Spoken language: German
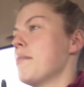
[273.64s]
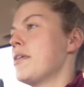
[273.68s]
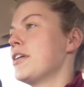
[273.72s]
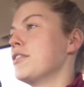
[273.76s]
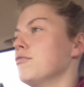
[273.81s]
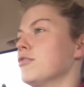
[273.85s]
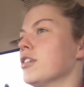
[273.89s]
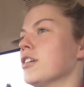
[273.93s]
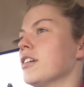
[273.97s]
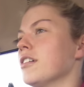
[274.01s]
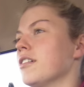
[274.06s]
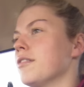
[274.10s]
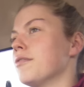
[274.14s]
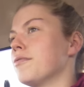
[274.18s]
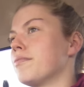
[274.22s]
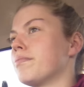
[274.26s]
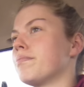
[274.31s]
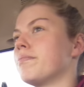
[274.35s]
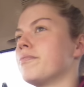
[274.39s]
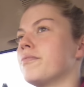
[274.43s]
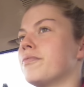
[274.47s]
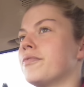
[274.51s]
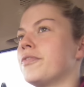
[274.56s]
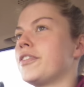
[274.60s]
man nur
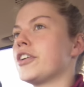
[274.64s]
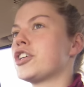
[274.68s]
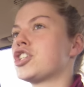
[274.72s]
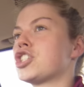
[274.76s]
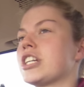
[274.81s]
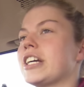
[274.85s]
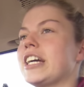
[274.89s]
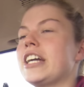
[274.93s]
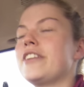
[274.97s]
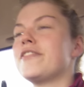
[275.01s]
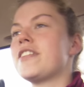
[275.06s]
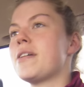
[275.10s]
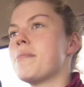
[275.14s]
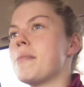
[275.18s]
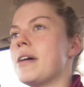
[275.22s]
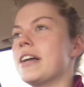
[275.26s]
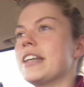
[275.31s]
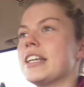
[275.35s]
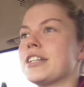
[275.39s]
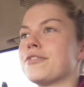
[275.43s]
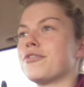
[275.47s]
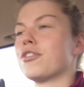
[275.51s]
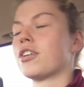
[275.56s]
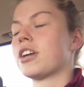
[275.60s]
verstehen, wenn man
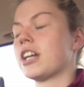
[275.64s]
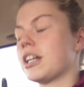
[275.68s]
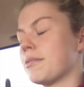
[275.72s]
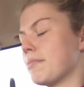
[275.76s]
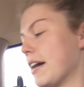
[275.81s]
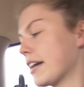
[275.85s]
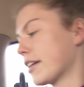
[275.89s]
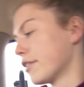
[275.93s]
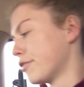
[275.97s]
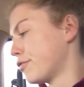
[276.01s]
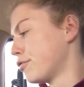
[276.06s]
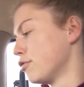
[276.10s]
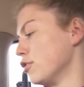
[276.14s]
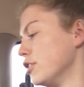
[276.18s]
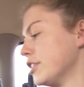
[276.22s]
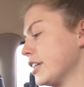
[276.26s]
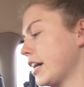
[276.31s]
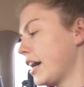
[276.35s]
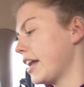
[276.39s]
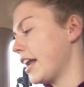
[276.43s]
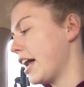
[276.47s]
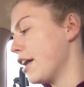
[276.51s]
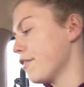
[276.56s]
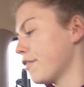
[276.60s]
das wirklich mal gefühlt
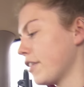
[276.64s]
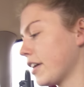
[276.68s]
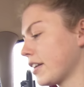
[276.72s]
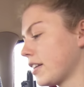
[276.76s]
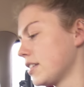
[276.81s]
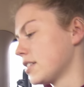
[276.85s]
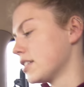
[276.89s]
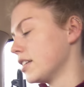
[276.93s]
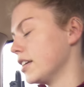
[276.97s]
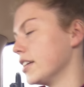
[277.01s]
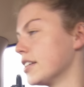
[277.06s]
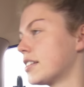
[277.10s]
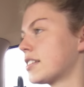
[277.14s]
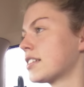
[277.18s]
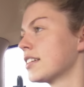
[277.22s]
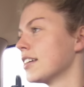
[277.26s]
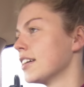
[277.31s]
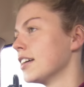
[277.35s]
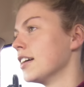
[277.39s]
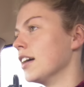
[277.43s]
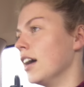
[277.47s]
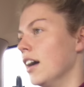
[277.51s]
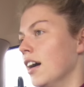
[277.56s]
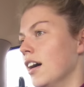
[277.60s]
hat, einfach dieses
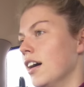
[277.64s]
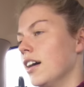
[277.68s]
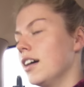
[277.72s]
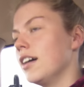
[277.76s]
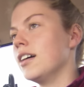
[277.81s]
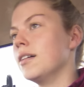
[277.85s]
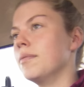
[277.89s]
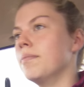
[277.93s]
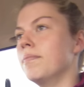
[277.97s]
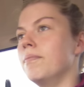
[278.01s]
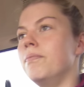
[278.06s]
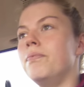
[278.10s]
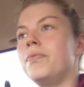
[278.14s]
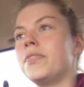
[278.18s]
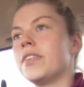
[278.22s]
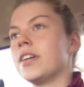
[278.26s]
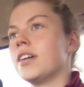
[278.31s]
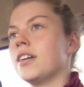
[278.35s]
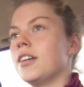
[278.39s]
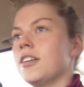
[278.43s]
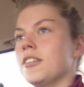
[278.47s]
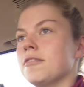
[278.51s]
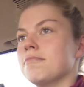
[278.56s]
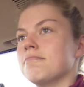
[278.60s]
ähm,
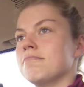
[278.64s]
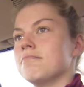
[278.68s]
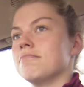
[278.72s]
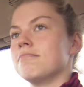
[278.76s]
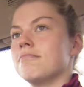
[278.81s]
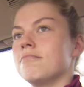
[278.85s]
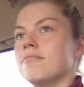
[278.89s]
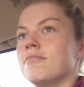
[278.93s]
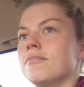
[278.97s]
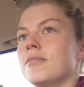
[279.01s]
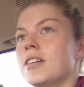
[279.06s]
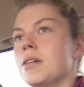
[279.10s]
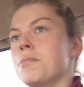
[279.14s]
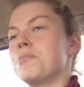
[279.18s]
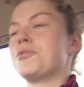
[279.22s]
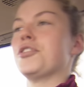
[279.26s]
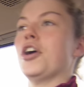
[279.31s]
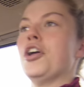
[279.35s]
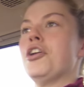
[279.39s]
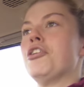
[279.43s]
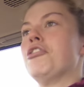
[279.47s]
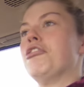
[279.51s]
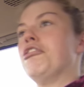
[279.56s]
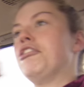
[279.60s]
im
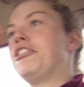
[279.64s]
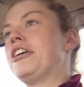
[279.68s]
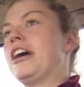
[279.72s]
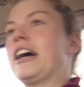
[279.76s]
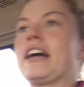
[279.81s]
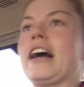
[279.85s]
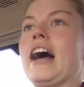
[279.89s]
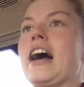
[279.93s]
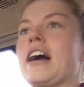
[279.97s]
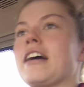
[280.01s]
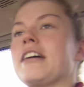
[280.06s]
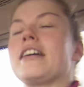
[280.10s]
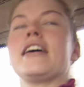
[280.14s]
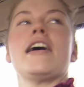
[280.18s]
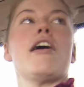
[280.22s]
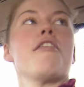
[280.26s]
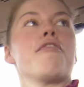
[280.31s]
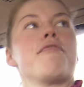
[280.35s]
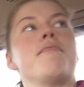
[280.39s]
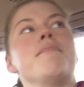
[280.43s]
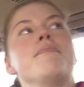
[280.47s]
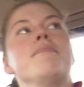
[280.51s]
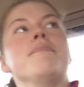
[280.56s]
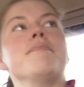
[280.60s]
Sonnenuntergang
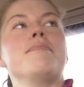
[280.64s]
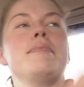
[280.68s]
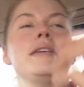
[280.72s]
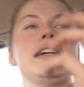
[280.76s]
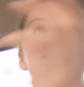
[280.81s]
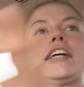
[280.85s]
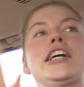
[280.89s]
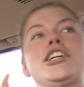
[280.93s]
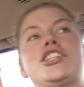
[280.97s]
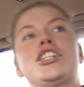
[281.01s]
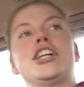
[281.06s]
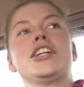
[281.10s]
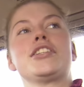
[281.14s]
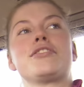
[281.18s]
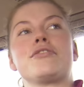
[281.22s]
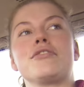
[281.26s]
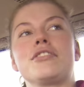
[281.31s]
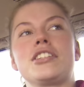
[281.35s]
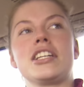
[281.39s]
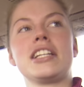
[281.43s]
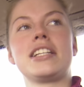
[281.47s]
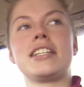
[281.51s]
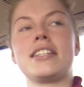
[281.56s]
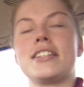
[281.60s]
auf dem Mähdrescher zu
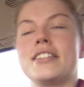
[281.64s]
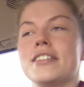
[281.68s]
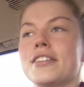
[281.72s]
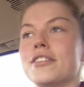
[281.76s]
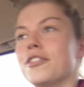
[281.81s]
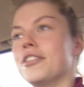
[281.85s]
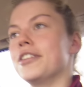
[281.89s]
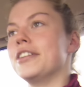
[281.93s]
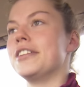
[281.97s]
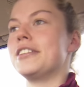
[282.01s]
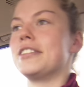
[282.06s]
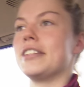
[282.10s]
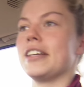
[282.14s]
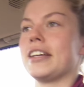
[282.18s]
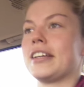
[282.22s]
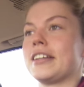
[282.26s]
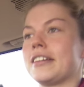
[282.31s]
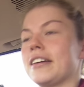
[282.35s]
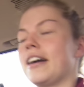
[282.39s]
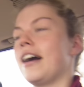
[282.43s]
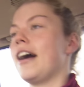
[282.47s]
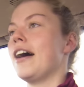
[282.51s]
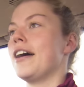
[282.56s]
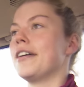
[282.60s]
sitzen und sich
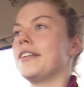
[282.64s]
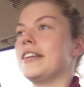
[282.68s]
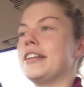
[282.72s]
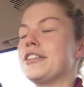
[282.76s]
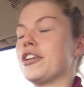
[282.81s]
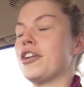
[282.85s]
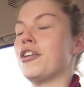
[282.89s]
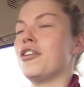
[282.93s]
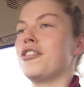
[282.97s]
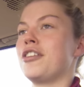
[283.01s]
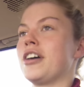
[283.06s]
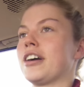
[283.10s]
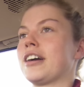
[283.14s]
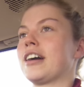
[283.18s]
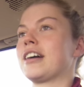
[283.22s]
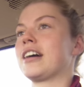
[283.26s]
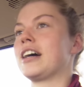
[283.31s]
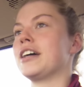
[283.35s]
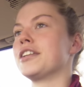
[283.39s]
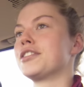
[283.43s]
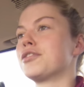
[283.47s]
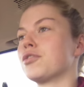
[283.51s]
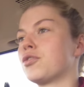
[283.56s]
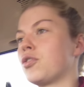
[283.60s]
ja den Sonnenuntergang
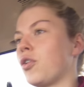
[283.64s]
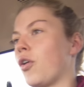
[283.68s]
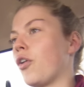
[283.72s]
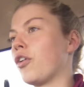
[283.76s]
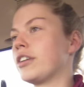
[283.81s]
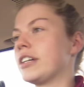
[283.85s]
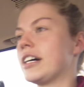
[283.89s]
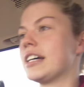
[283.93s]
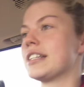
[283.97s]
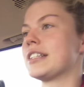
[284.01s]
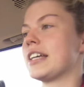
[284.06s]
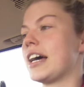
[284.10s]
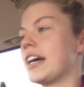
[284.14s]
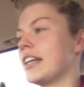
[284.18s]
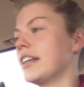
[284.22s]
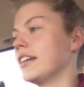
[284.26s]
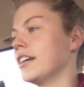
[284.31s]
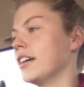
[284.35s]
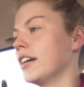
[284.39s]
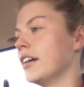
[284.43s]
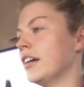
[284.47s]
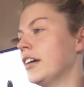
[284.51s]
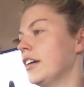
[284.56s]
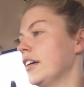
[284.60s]
anzugucken, da
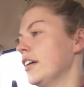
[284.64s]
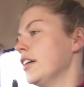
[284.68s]
seine